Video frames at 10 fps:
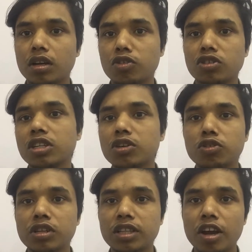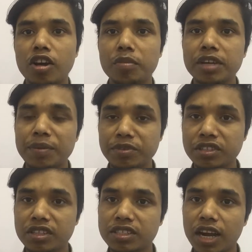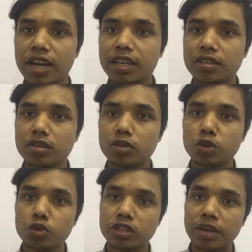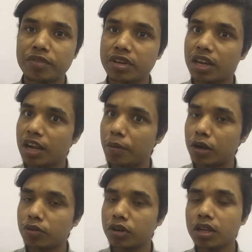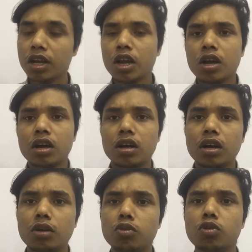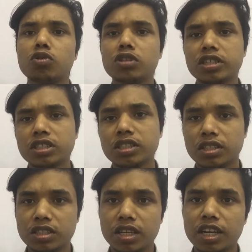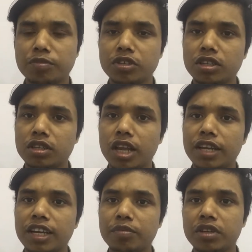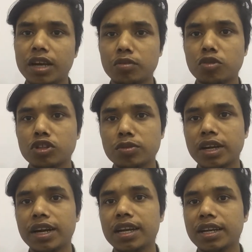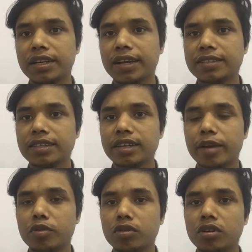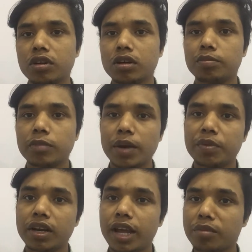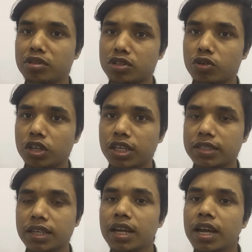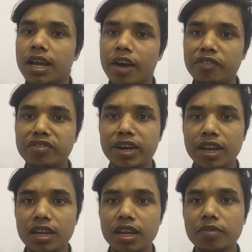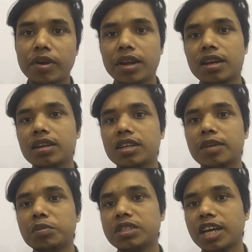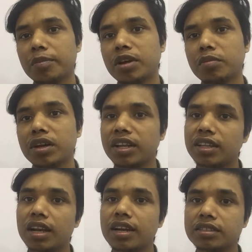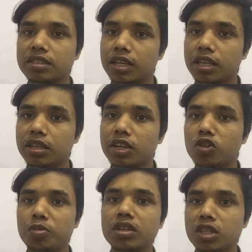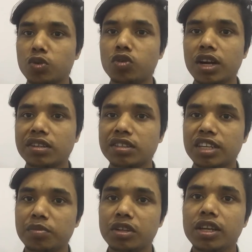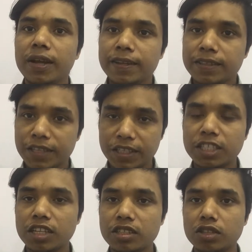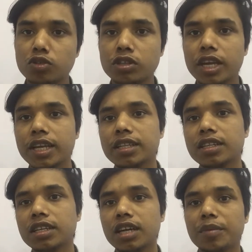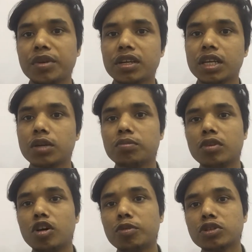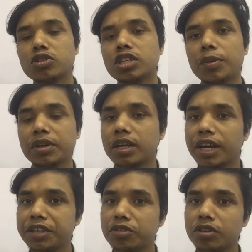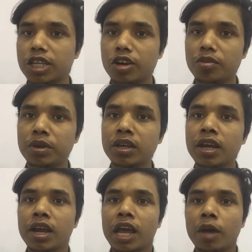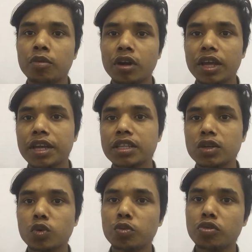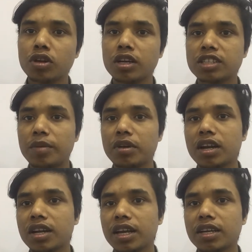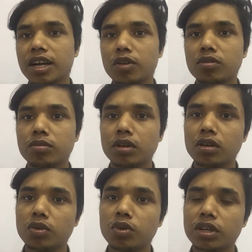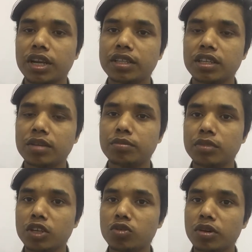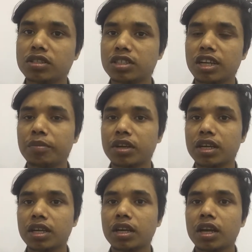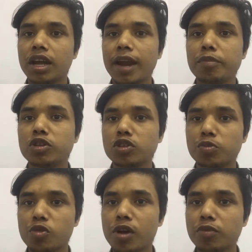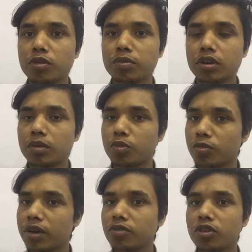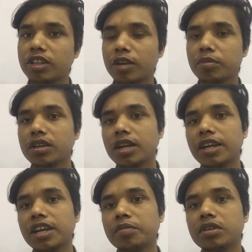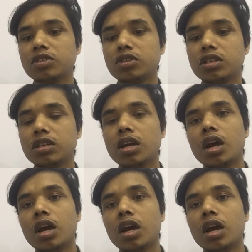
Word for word: কন্ট্যাক্ট করিয়ে দেওয়া হবে আপনি যদি চান ওই দুটো সাবজেক্টে লেখাপড়া করে অন্য দেশে যেতে চান আপনি লাইক আপনি এখন বর্তমান আয়ারল্যান্ডে আছেন এবং আপনার এক বছর হয়ে গেছে আপনি ফাইনাল ইয়ার ফাইনাল ইয়ারে আপনি জার্মান বা নেদারল্যান্ডস এই ইউরোপের যে কোনো কান্ট্রিতে আপনি যেতে চাচ্ছেন তো সেই ক্ষেত্রে আপনাকে অবশ্যই আপনাকে কানেক্ট করে দেওয়া হবে এবং এই ক্ষেত্রে কোনো প্রকার ঝামেলা নাই কারণ ওই ক্ষেত্রে ইউনিভার্সিটি আপনাকে অ্যাডমিশন প্রোভাইড প্রোভাইড করে থাকবে লাইক আপনার যদি